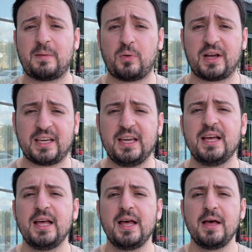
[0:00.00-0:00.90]
por aquí.
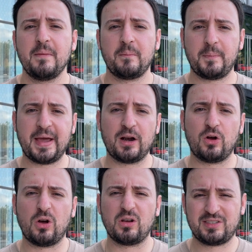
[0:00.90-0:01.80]

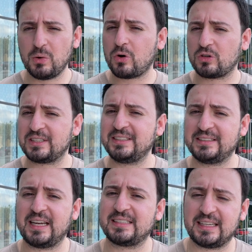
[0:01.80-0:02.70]
Pero sí hubo cosas
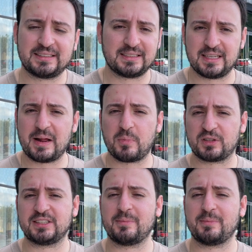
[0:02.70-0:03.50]
interesantes y era importante